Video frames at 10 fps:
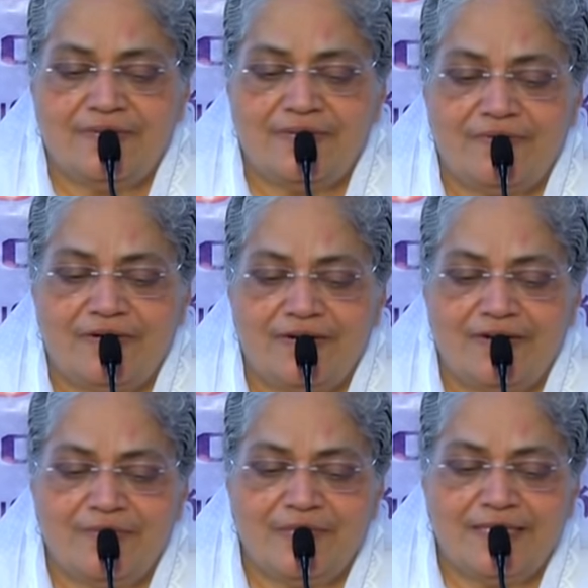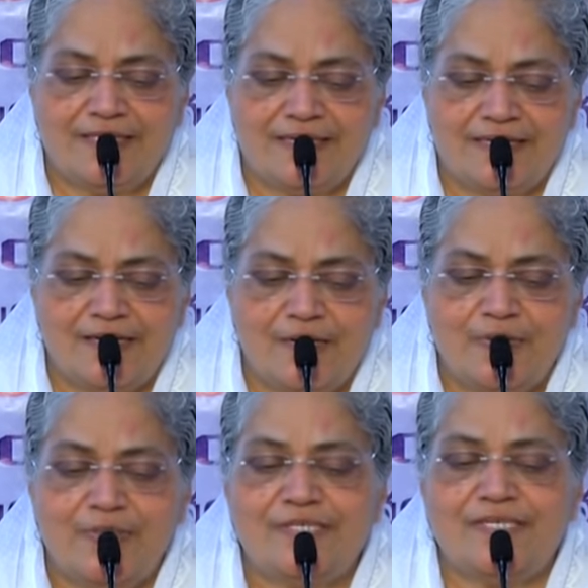విధవరాళ్ల మీద తన
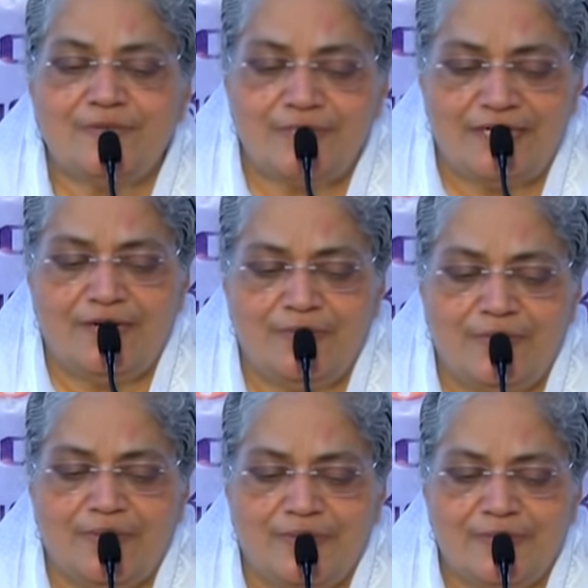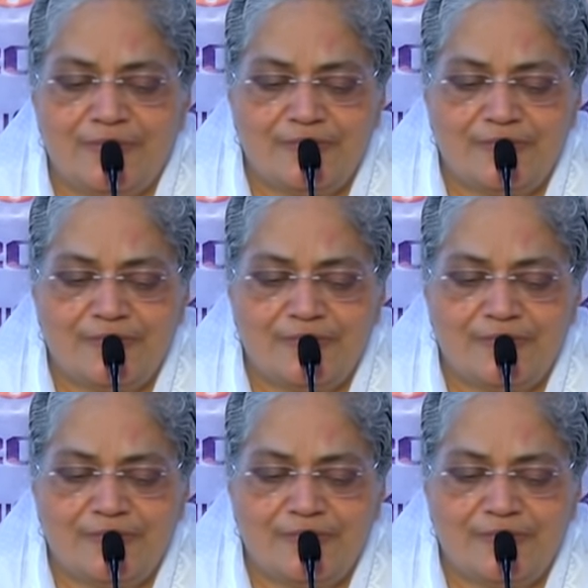కనుదృష్టి ఉంచినాడో మీకు